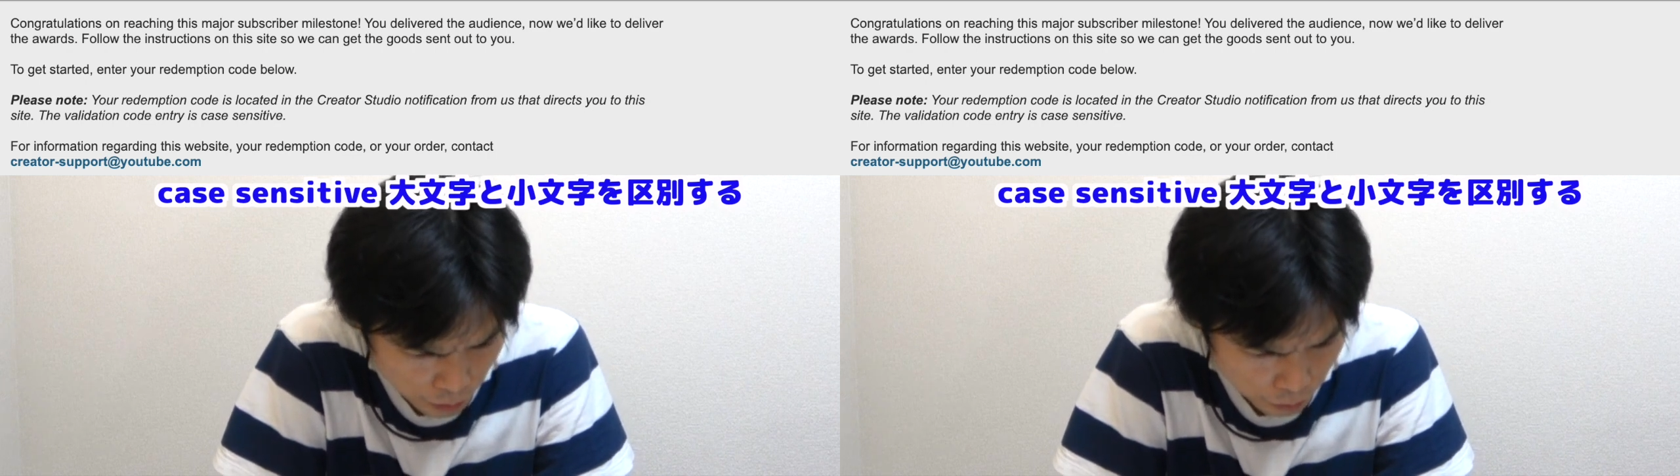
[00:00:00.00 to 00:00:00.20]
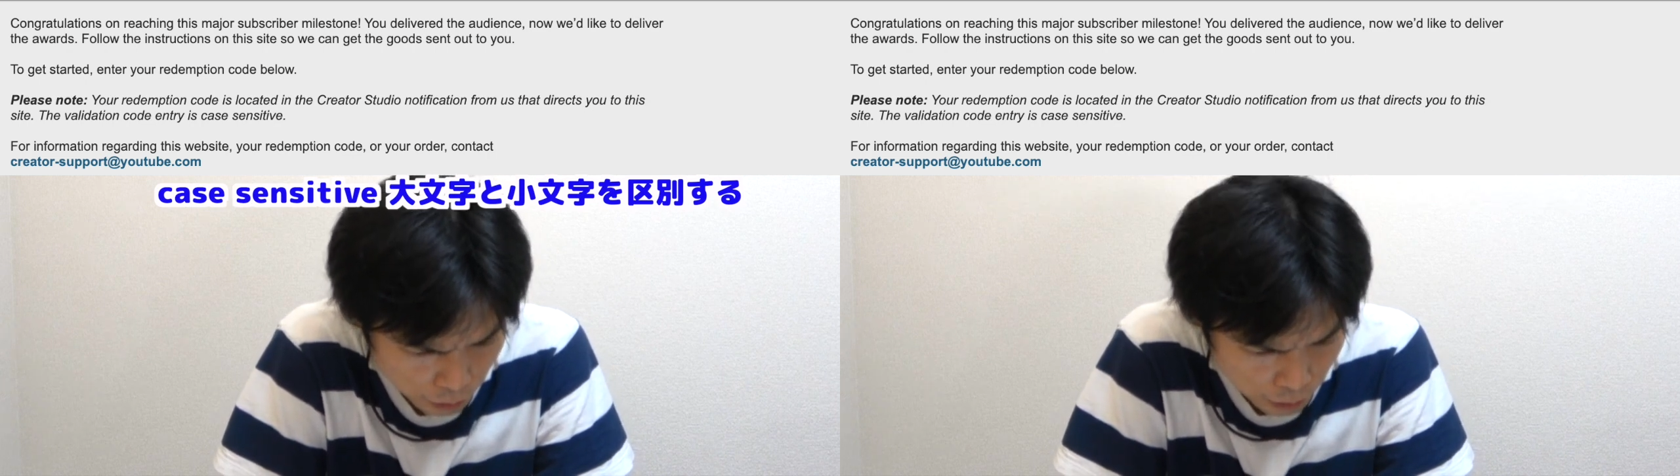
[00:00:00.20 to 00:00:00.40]

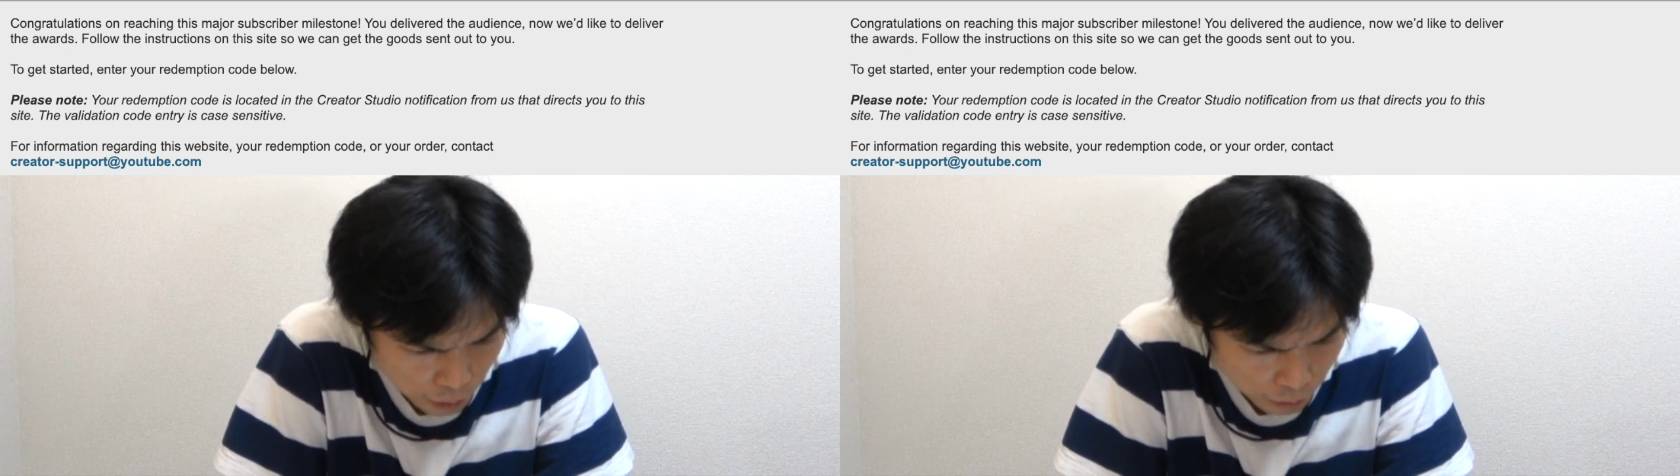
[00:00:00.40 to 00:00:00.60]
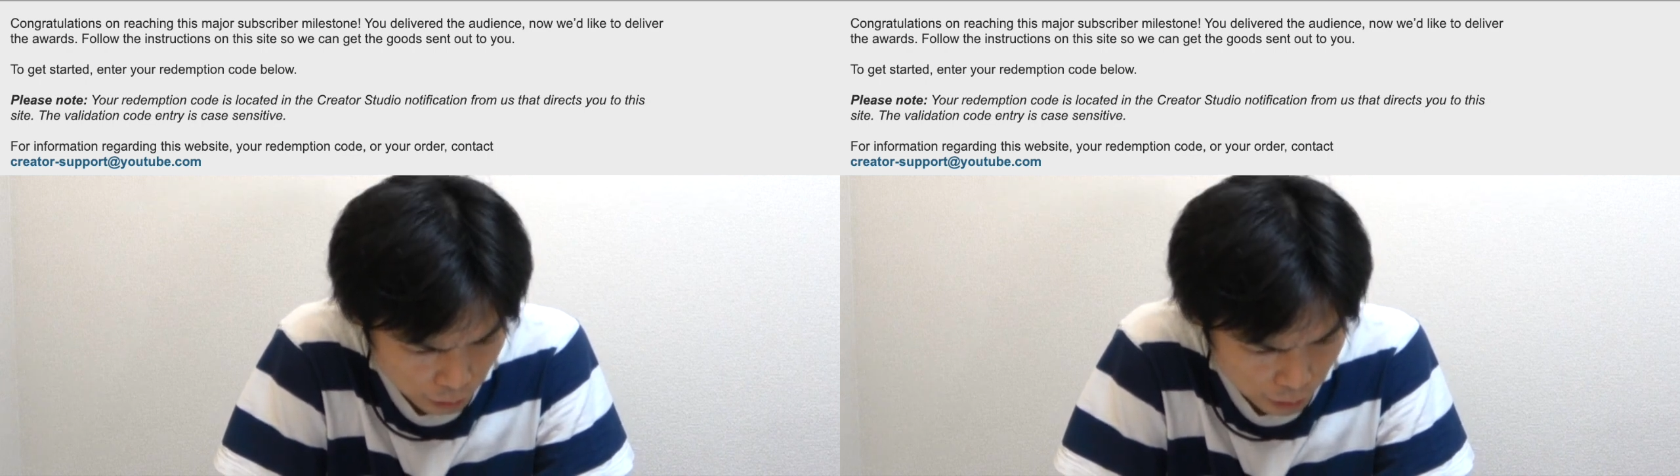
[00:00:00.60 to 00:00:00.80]
your
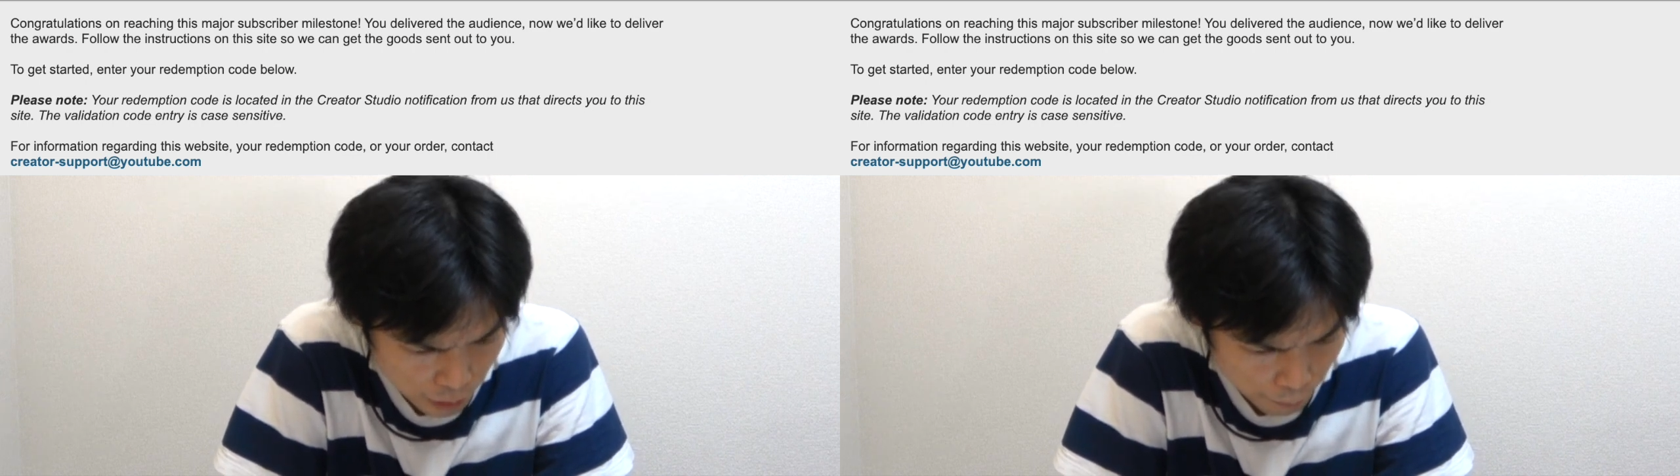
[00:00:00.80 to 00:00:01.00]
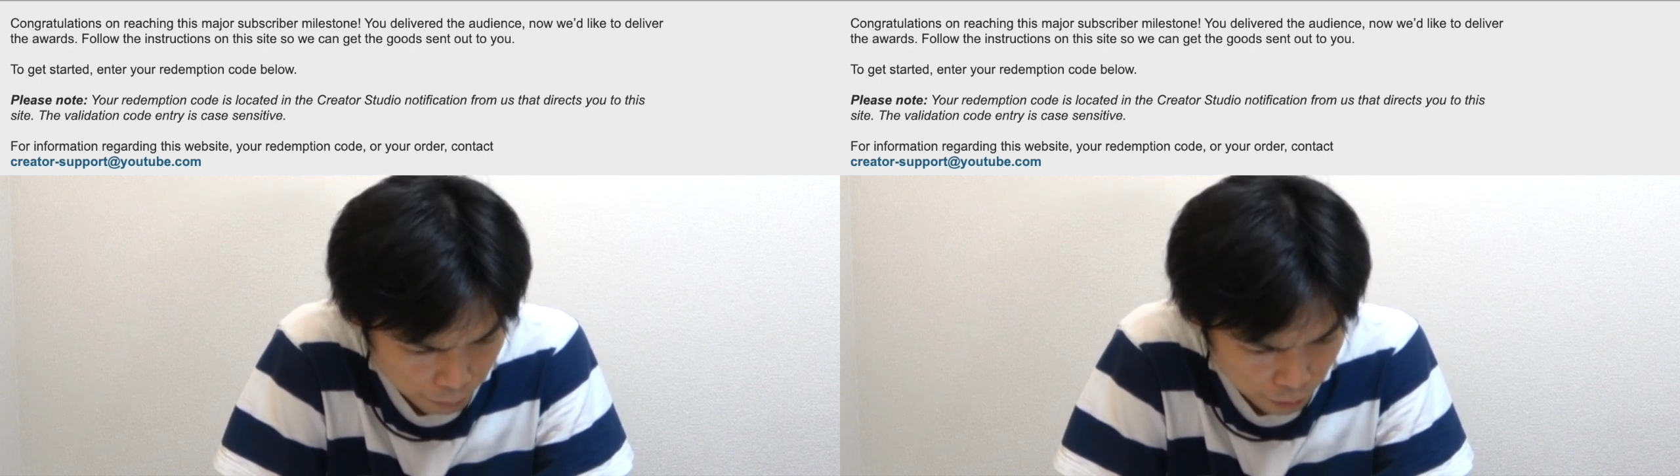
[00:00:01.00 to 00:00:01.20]

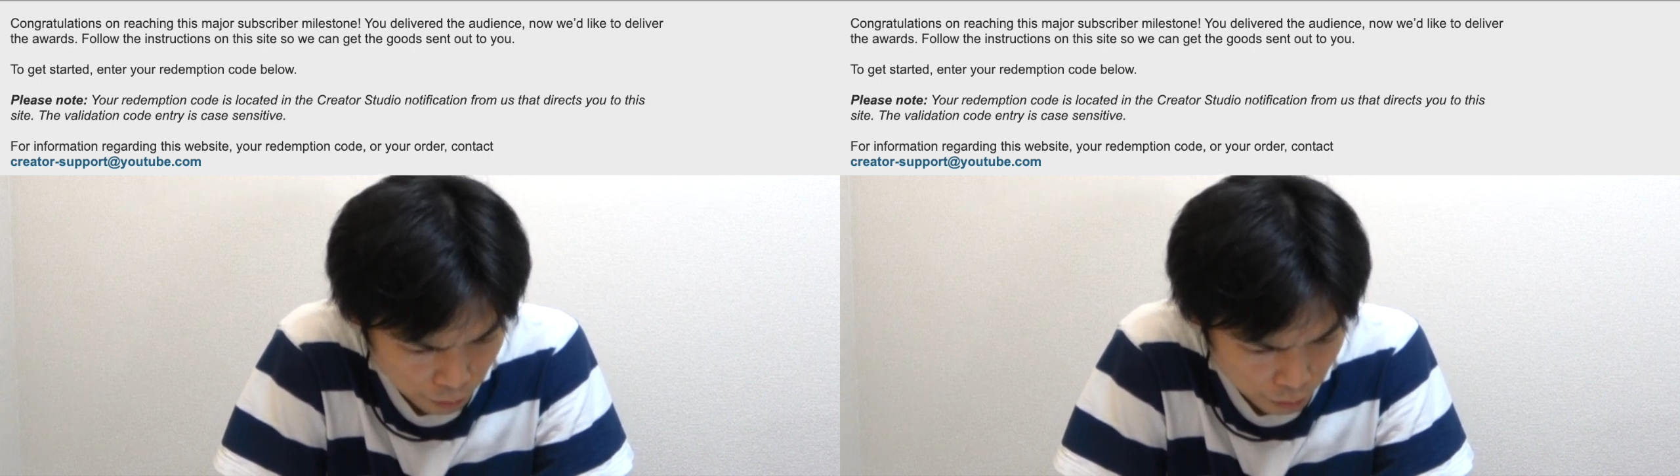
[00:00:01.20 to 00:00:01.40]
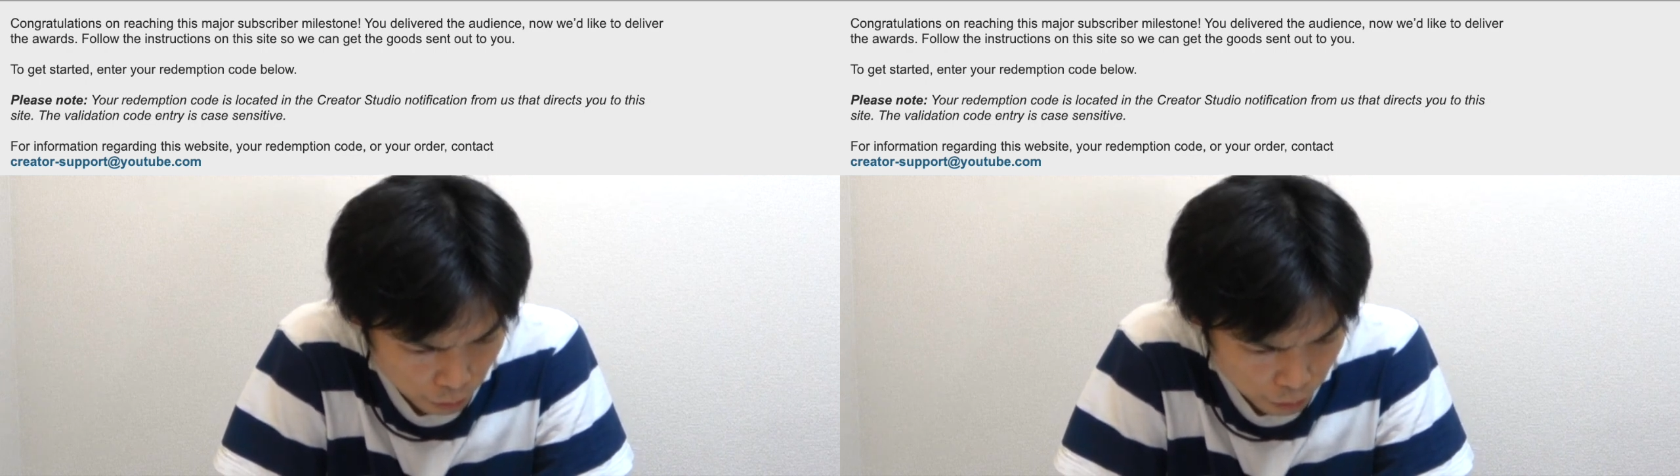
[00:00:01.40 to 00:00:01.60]
redemption
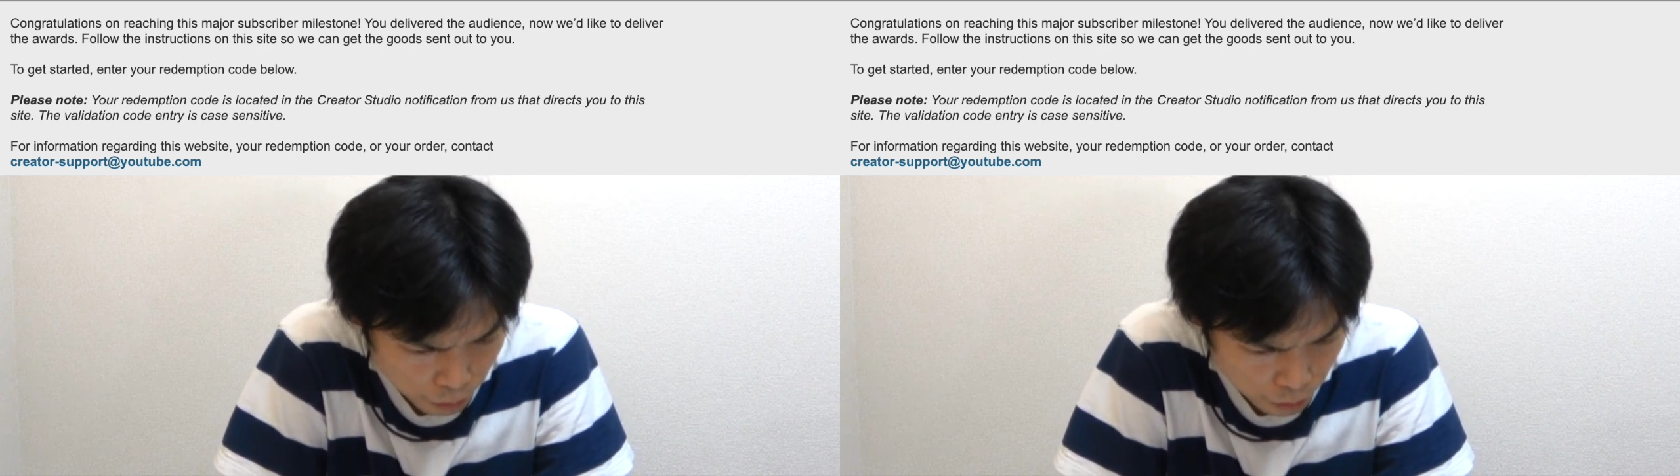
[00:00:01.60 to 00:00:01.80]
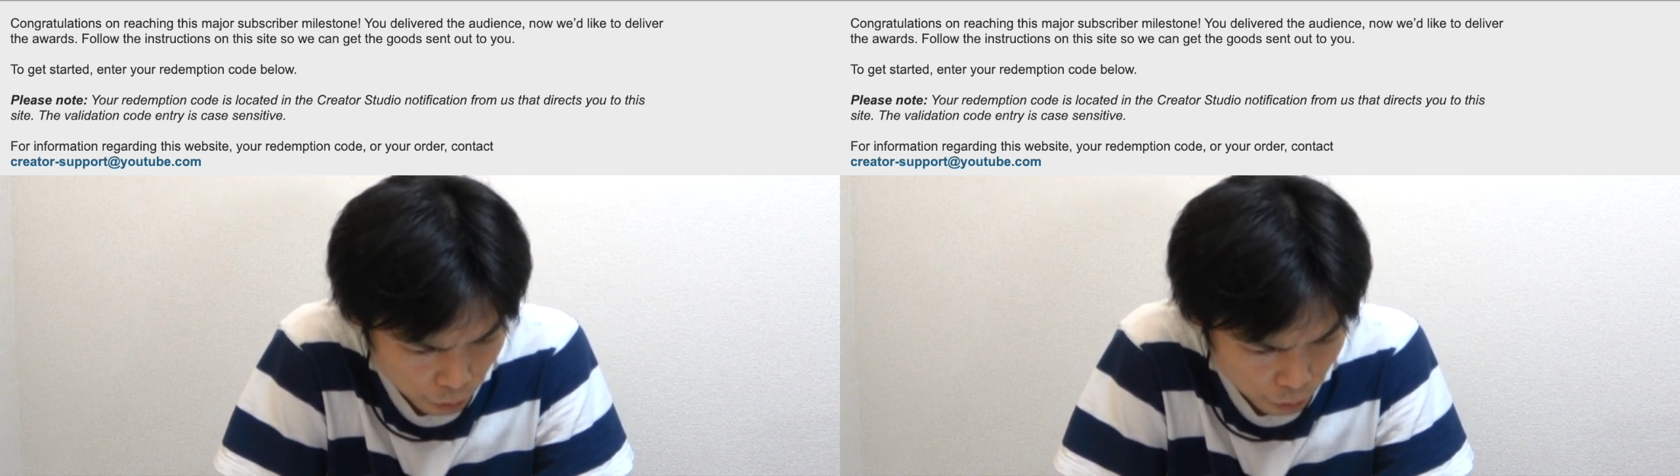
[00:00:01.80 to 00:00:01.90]
code